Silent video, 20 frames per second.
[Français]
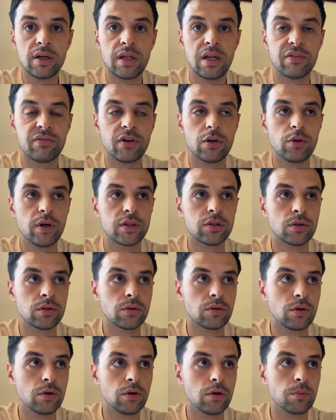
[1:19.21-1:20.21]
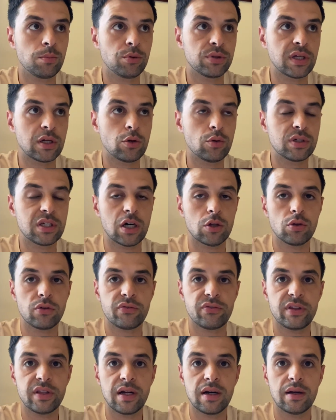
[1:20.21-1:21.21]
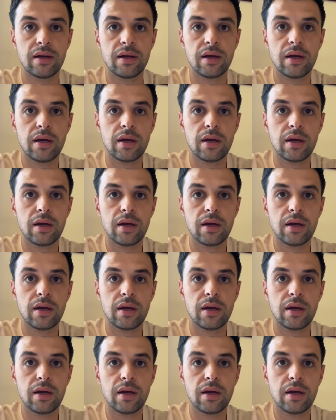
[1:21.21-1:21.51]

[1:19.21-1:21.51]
Il a fallu attendre euh, peut-être le quart de finale